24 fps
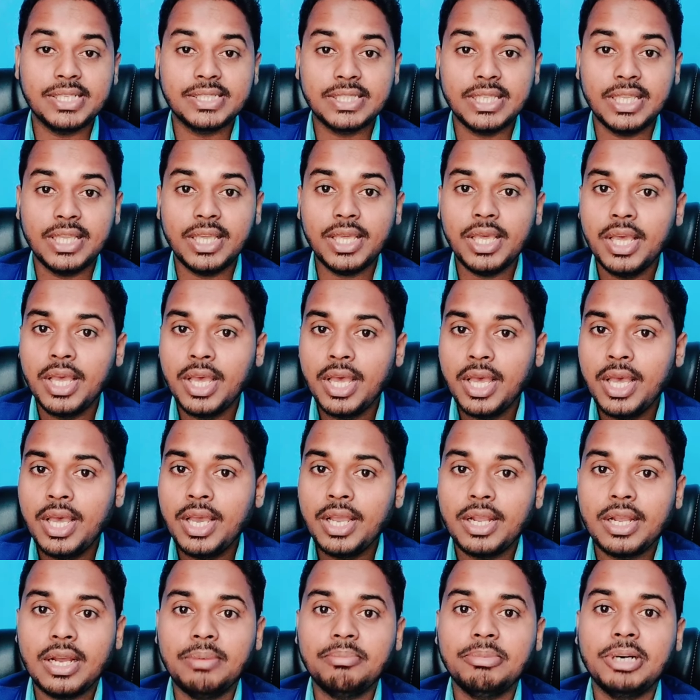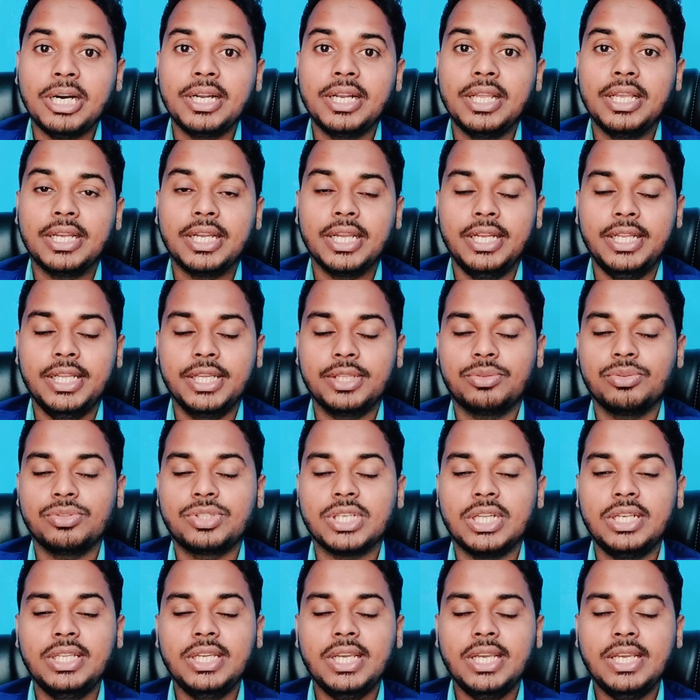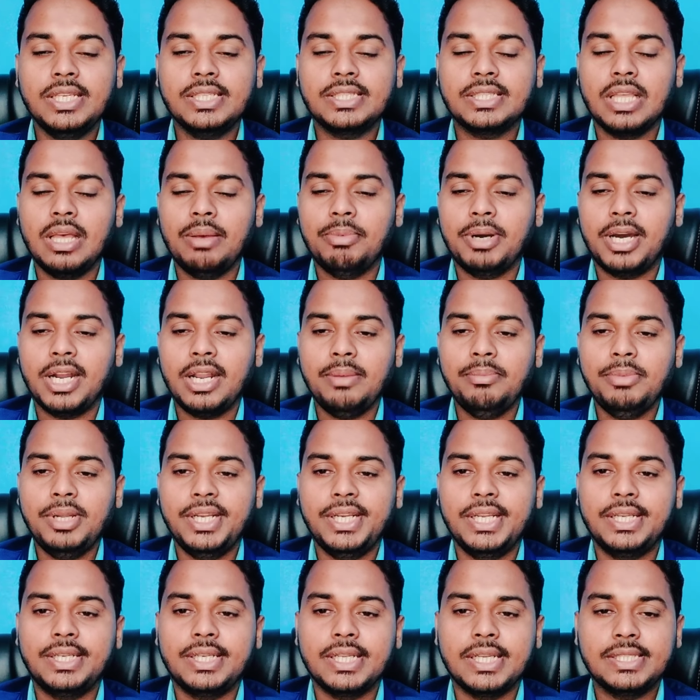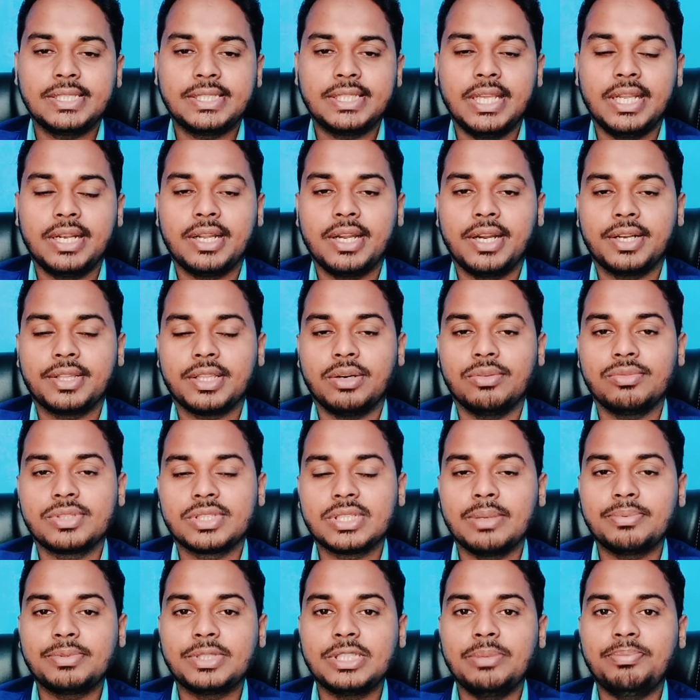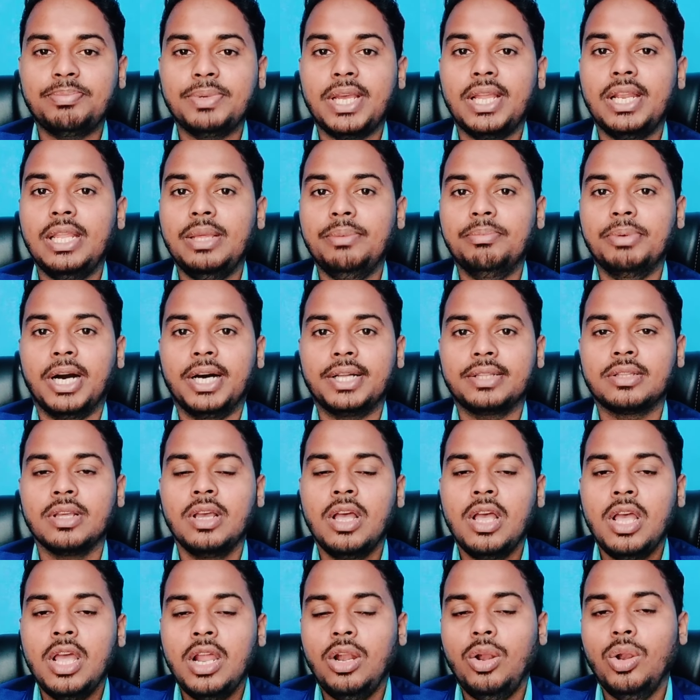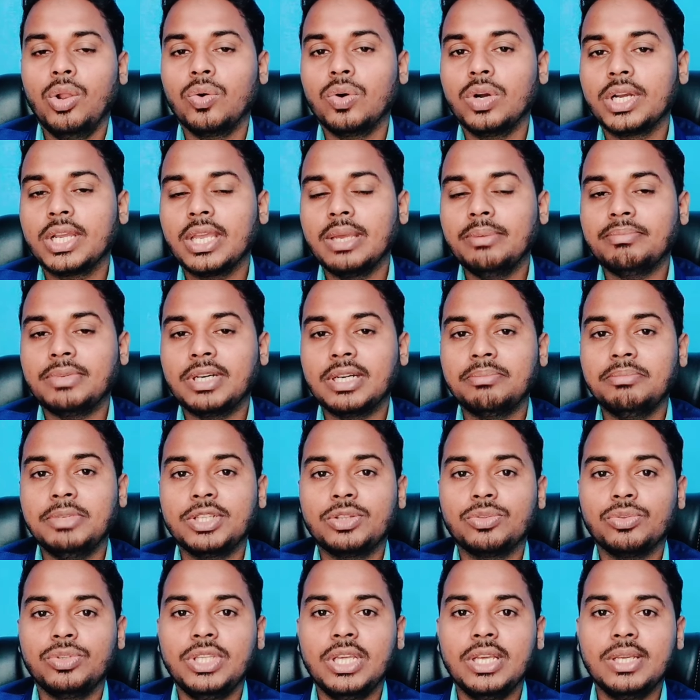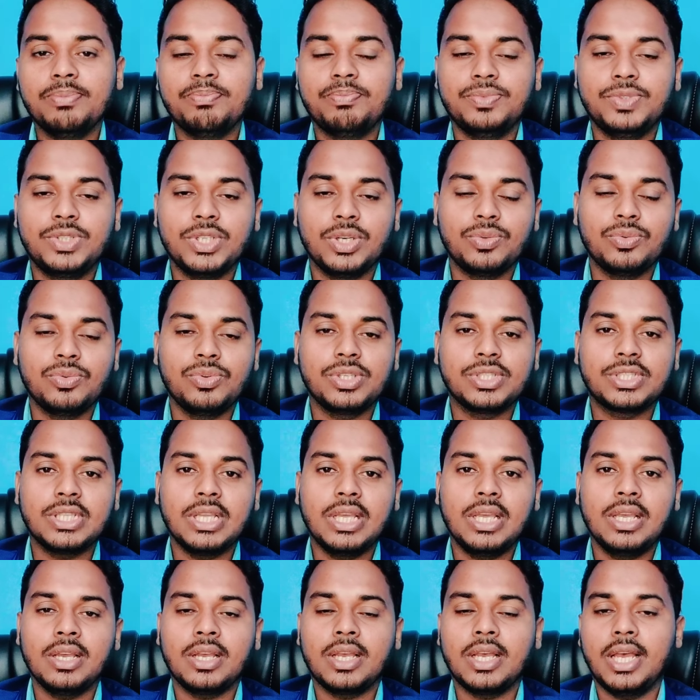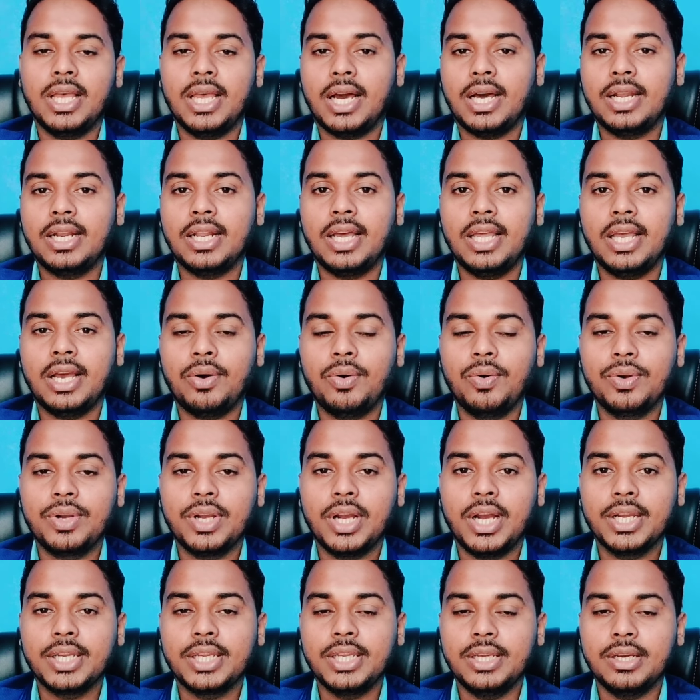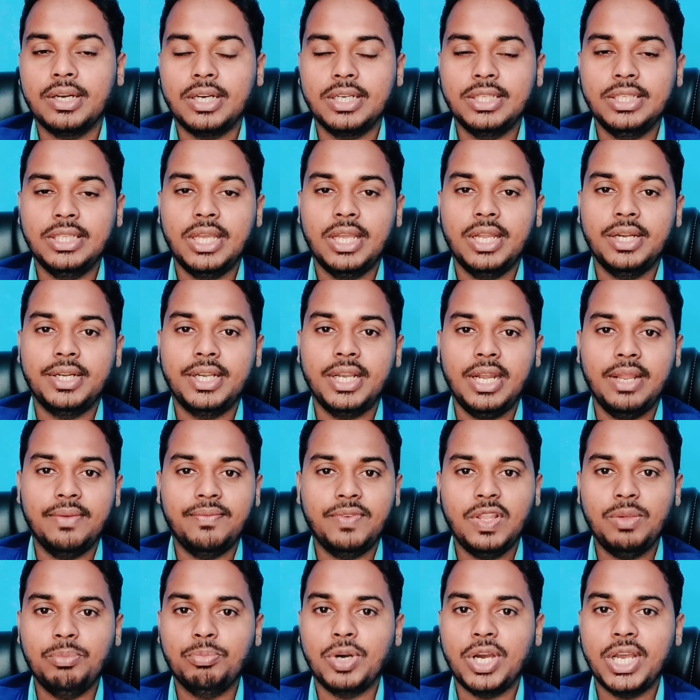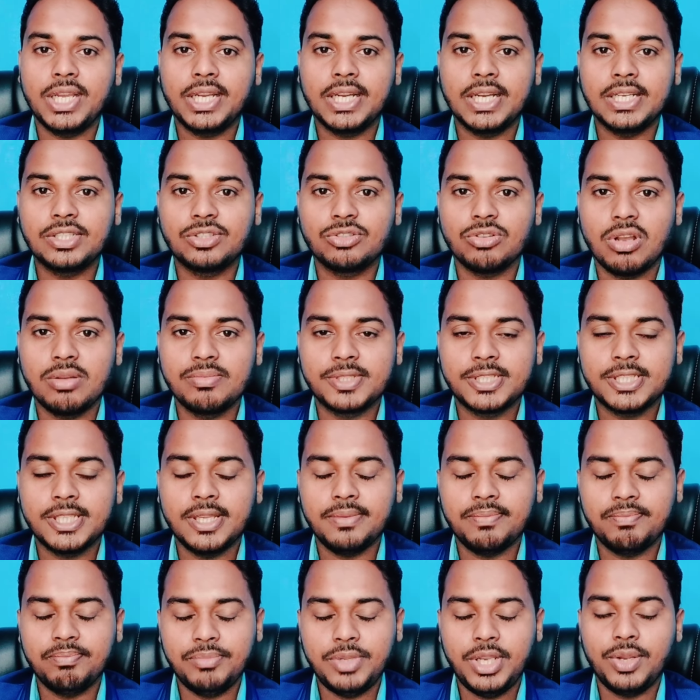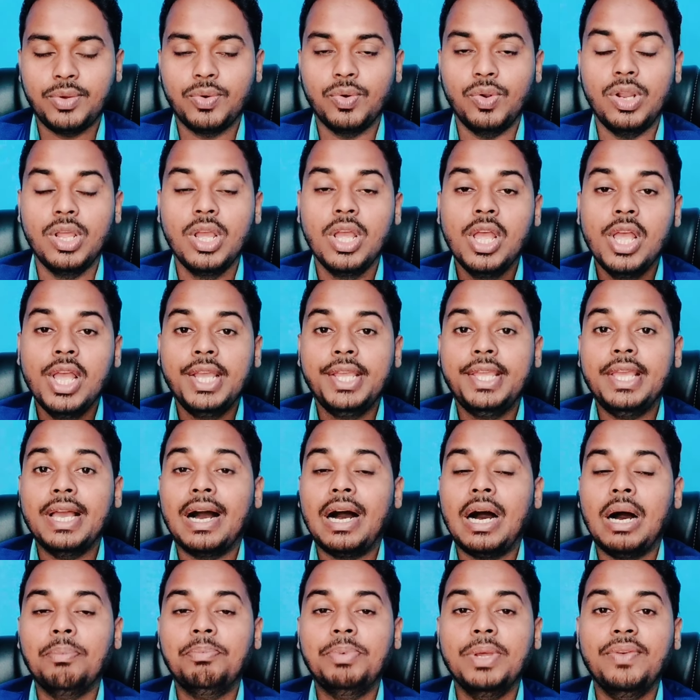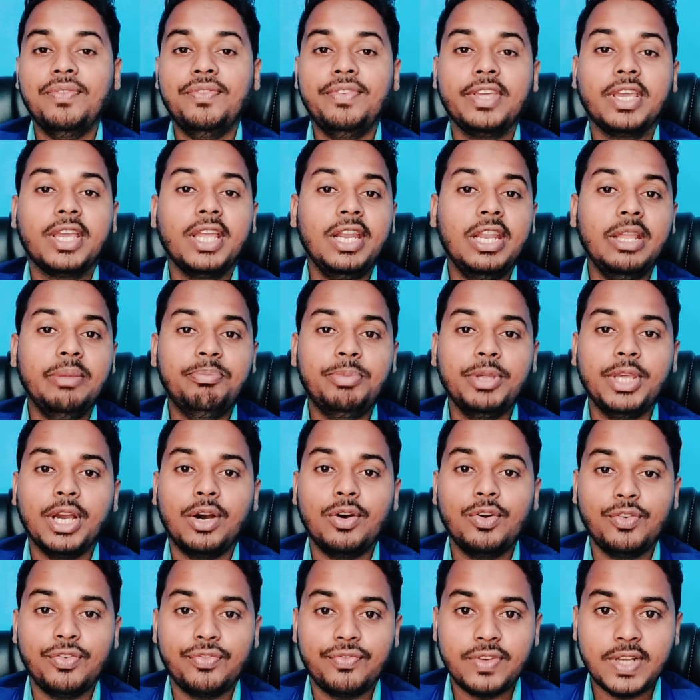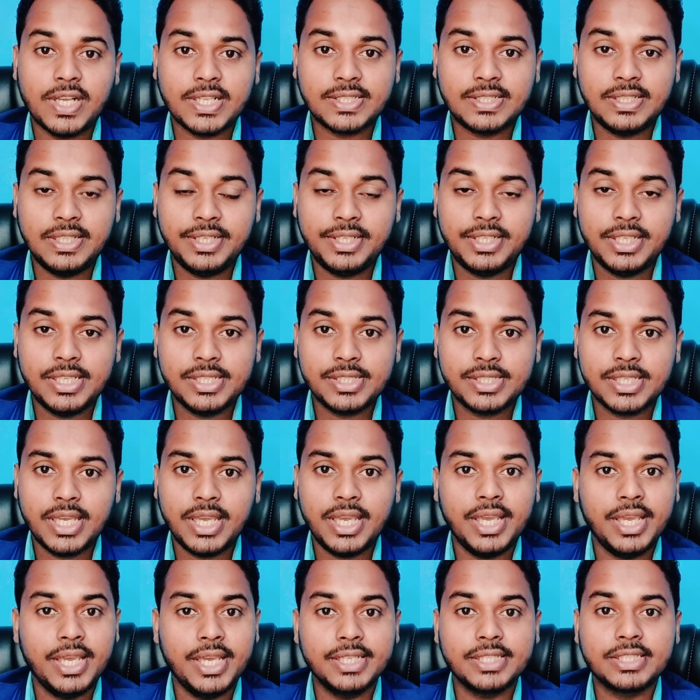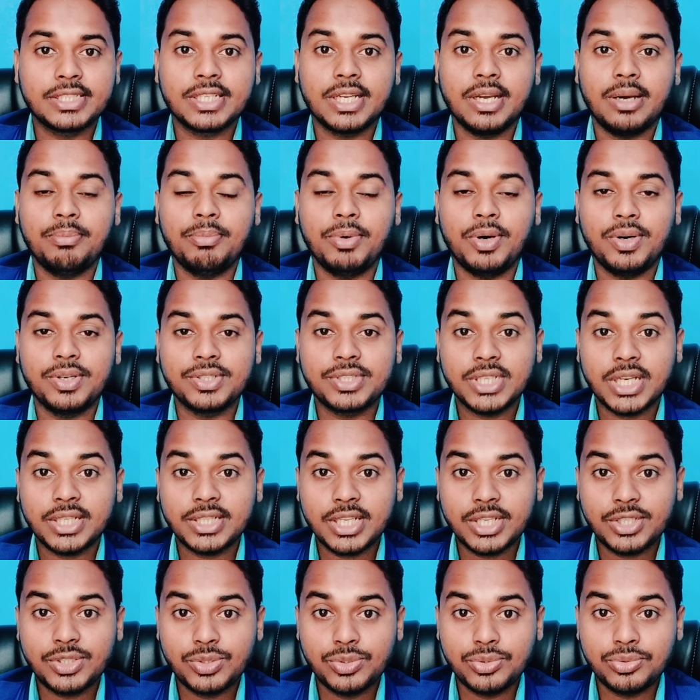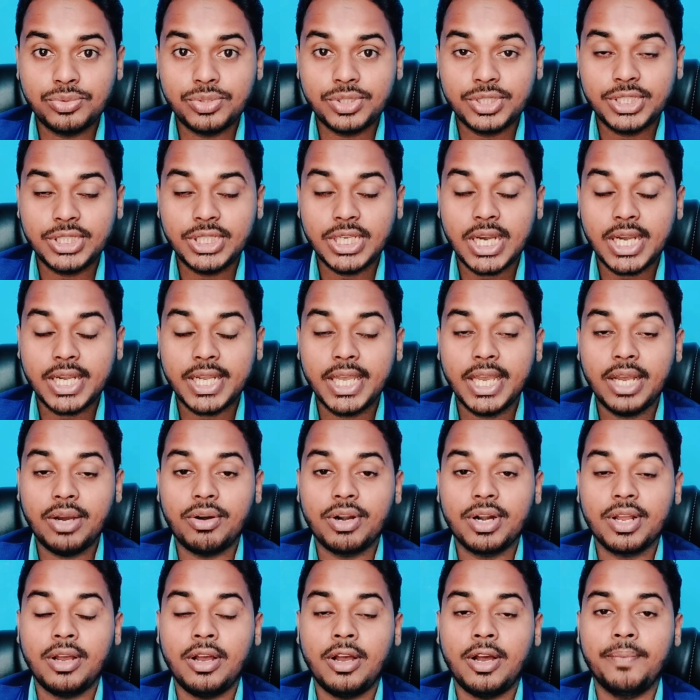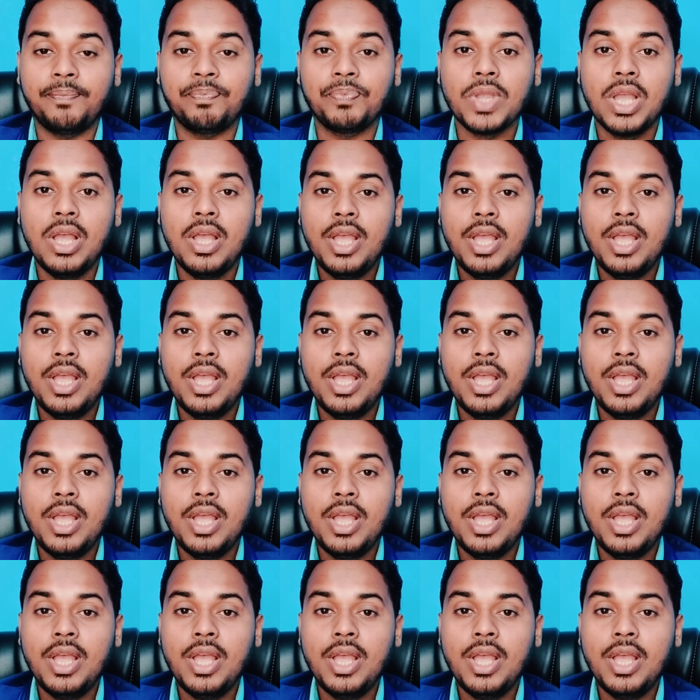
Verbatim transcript: पैसे कमाने के लिए तो चलिए इसके बारे में डिटेल शेयर करता हूँ सबसे पहली बात लोगों के मन में तो ये ज़रूर से ख्याल आया होगा कि हाँ ये डिलीवरी बॉय का जॉब से बिल्कुल यहाँ पे वीकली पे आउट फैसिलिटीज है हेज का बहुत ज़्यादा छूट दिया गया और हाँ